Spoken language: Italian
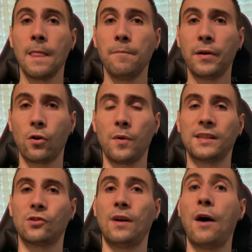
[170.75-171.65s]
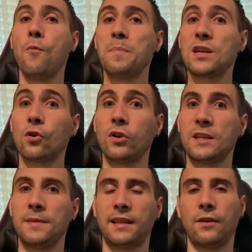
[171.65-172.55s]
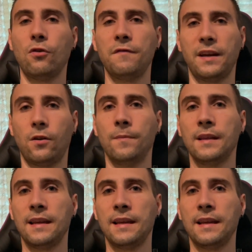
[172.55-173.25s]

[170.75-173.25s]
però questo ha un piccolo limite, ovvero